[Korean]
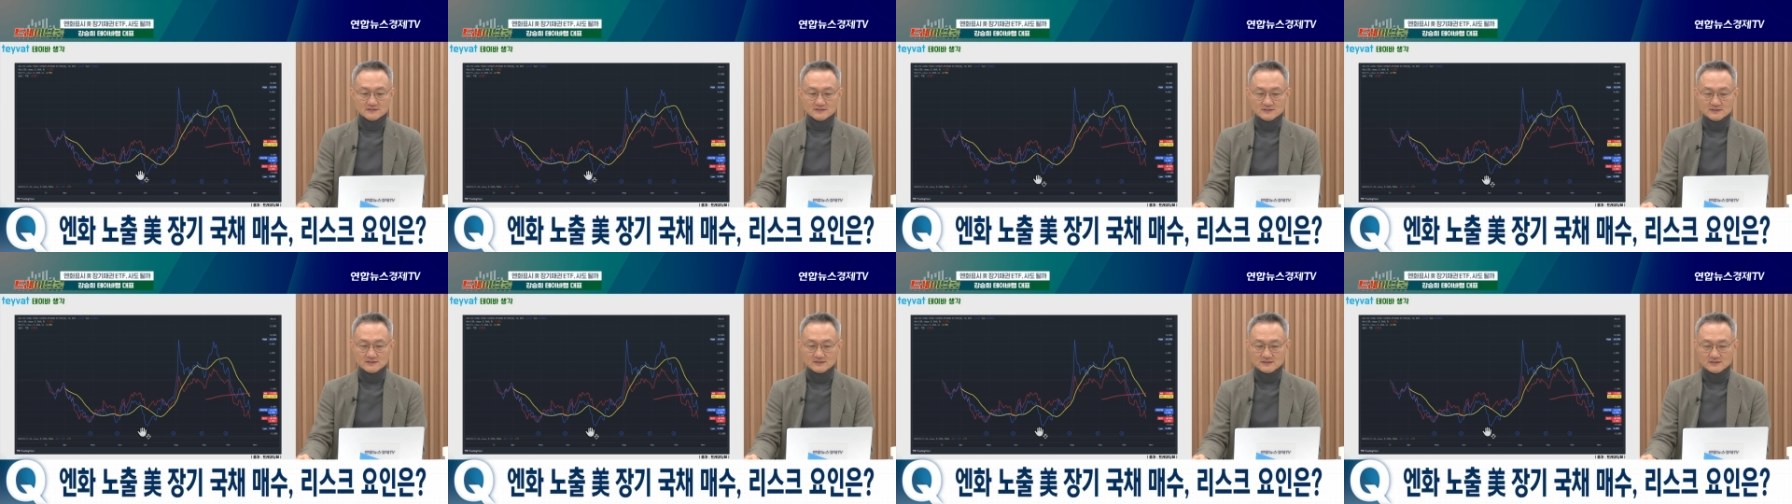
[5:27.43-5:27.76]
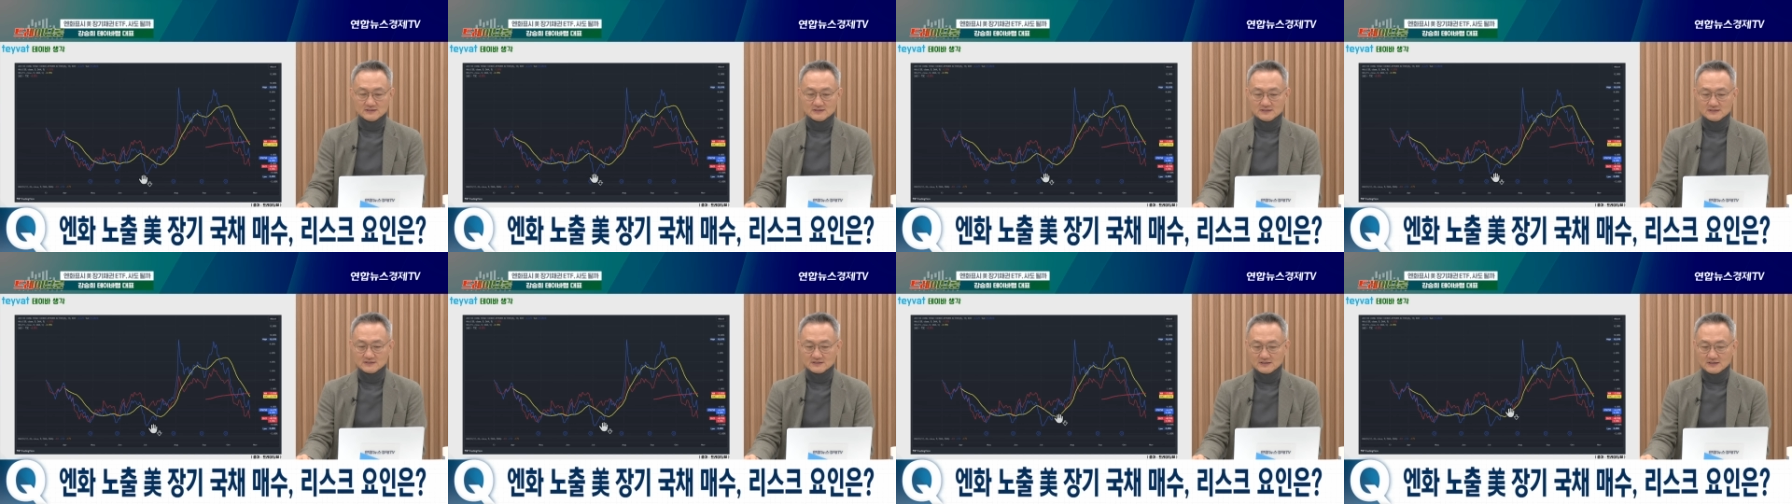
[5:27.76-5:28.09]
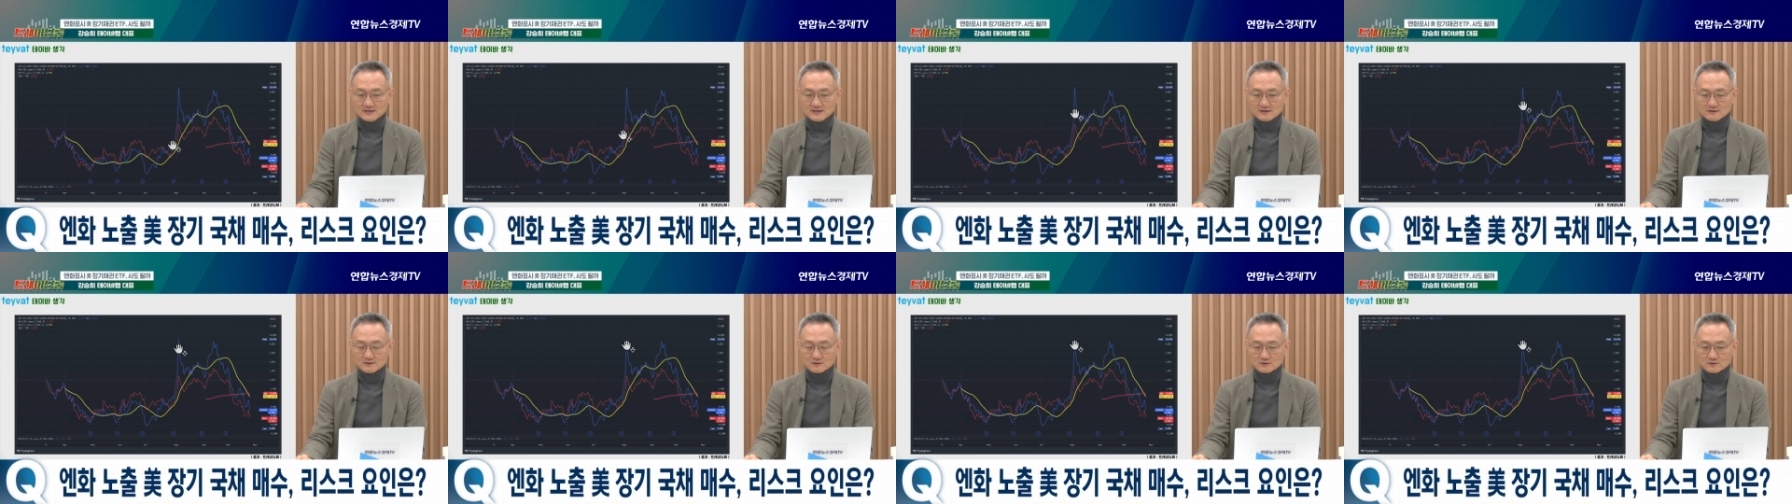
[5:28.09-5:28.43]
이
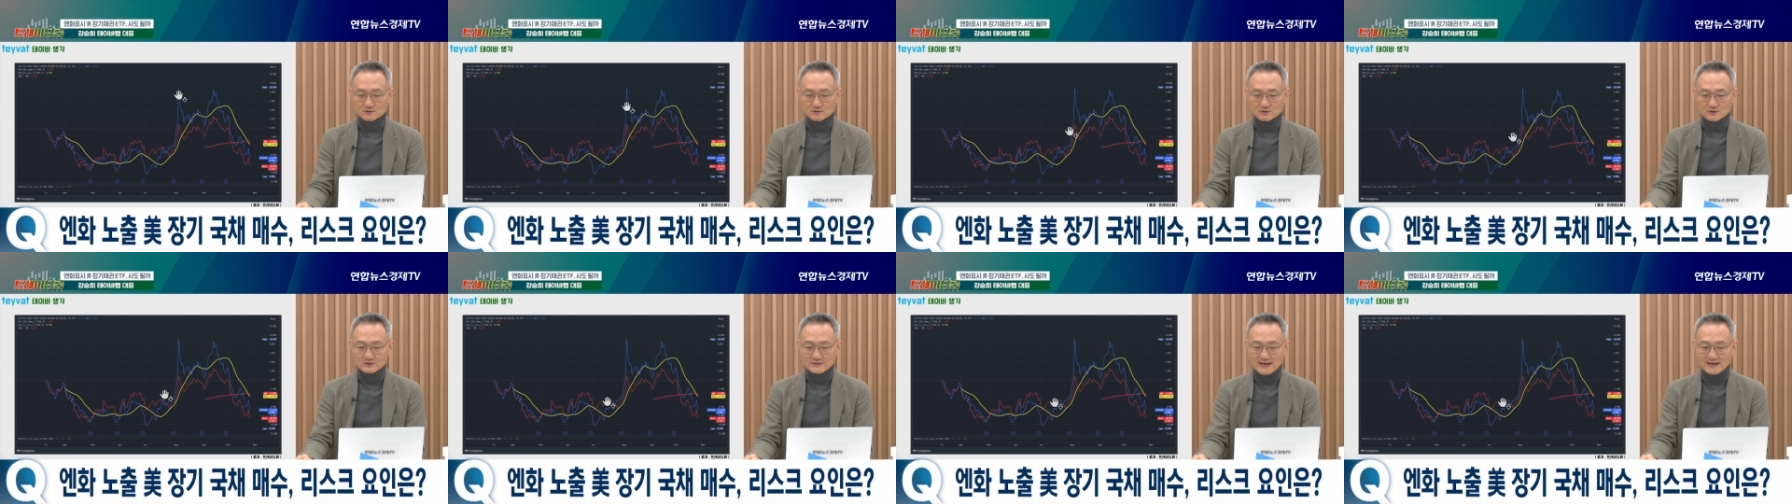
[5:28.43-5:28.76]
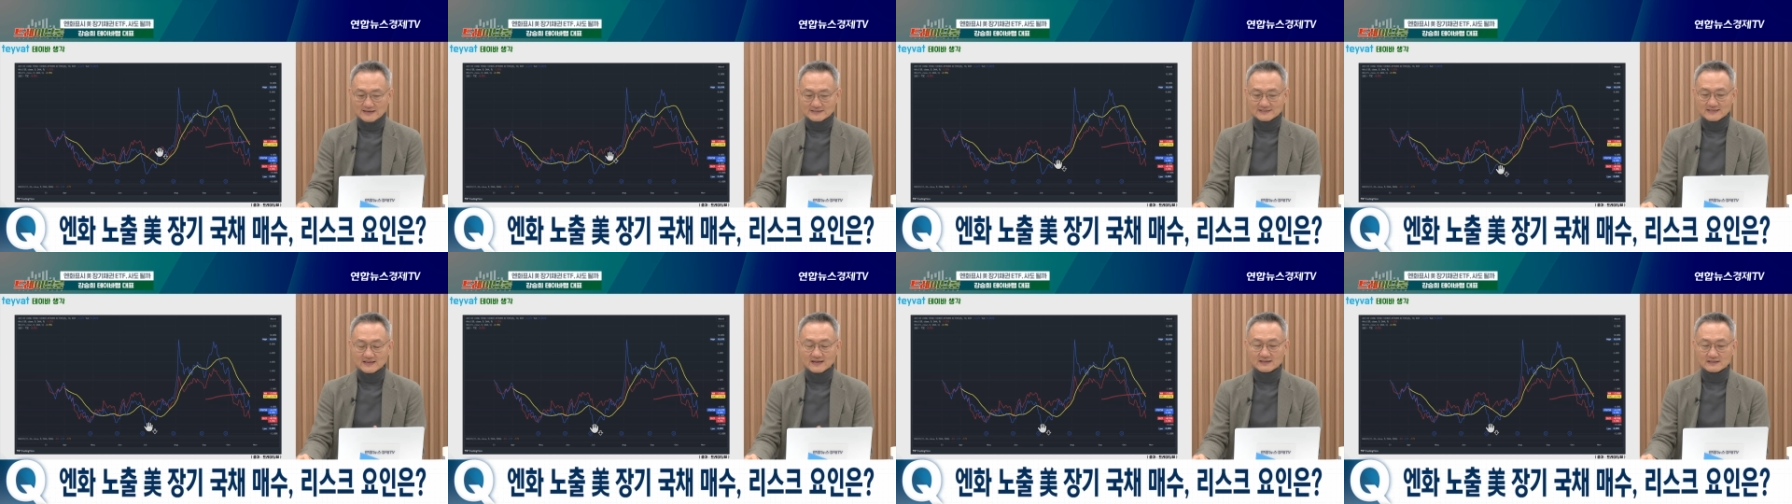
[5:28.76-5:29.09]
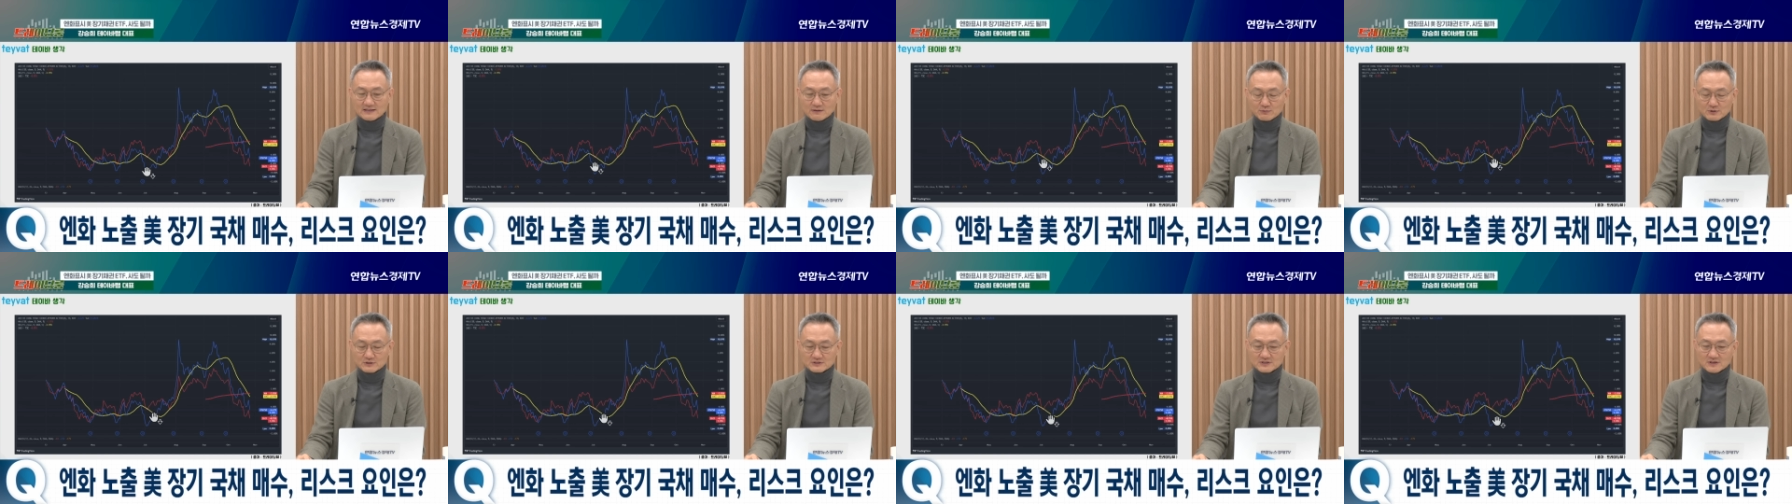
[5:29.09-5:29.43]
약세가
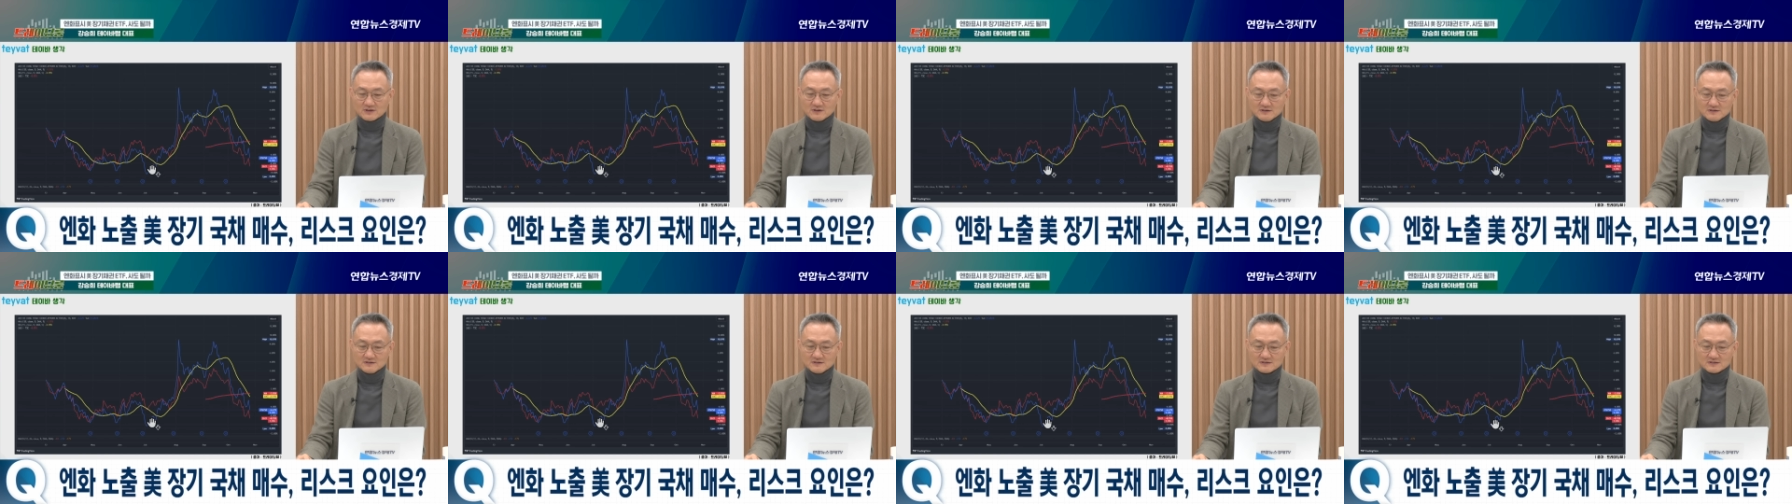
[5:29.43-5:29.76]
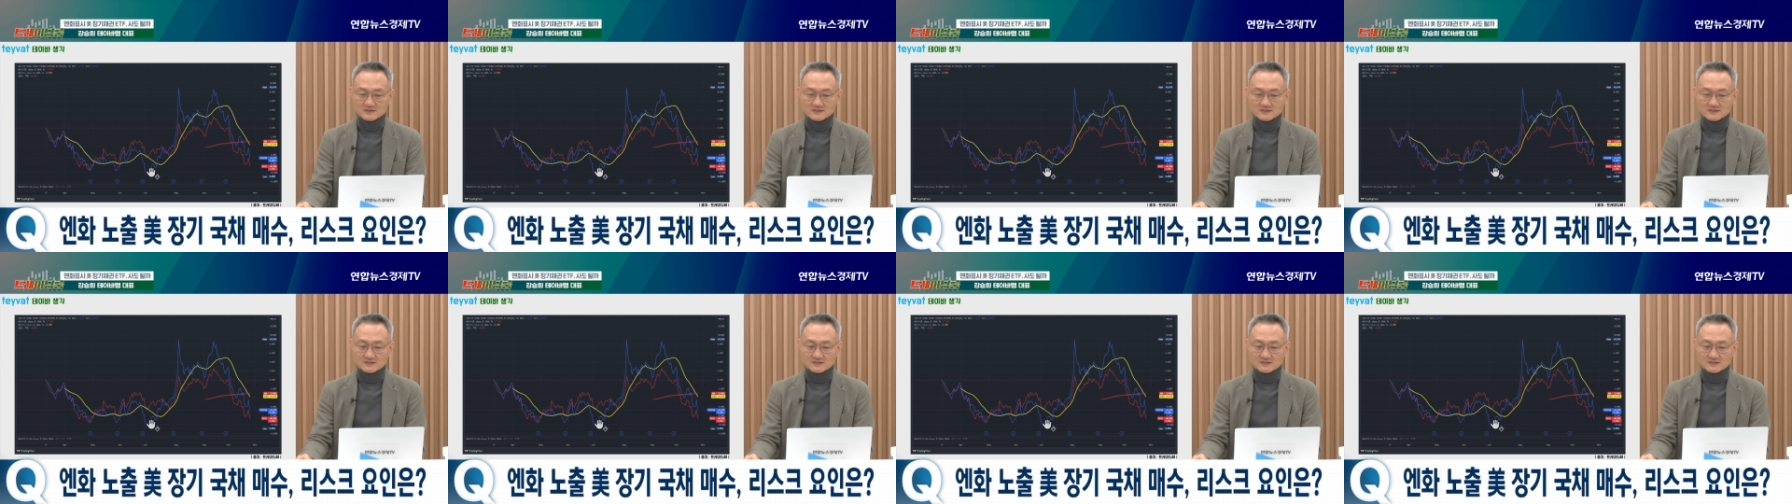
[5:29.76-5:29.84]
되면서